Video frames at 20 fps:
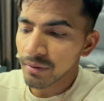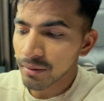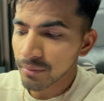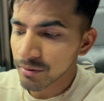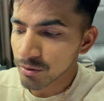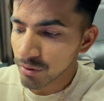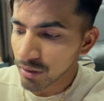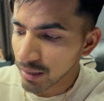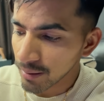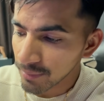में भी
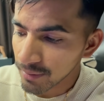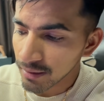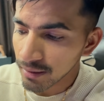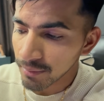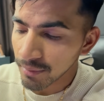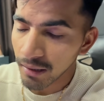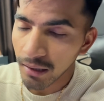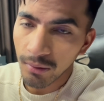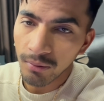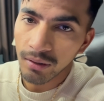जो कैपिटल
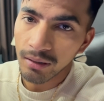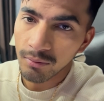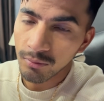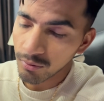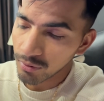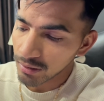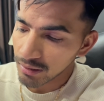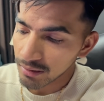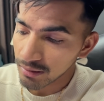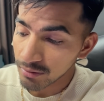पड़ा हुआ है
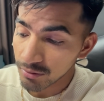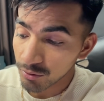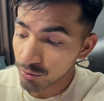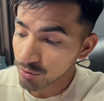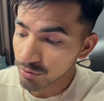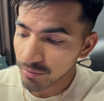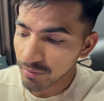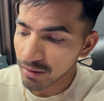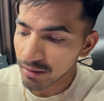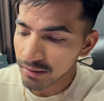वो है
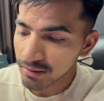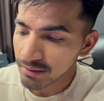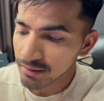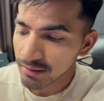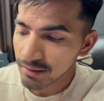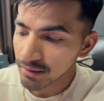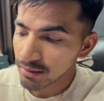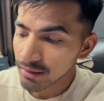यूज मार्जिन